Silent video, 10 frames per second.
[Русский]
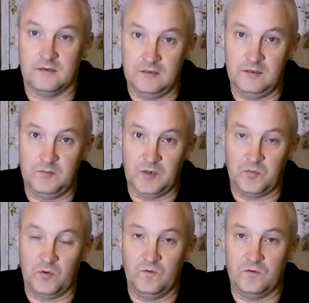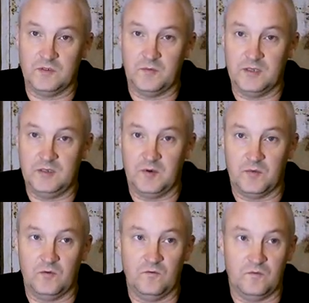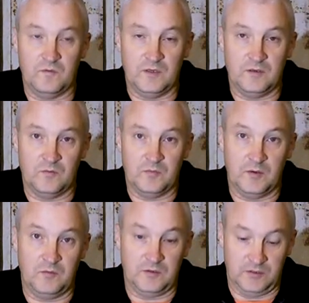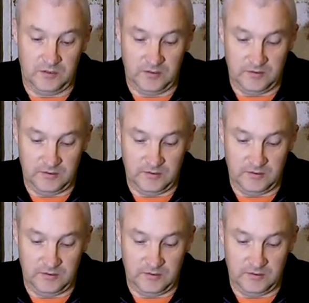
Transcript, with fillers: И попробуем его собрать и попробуем на нем поработать.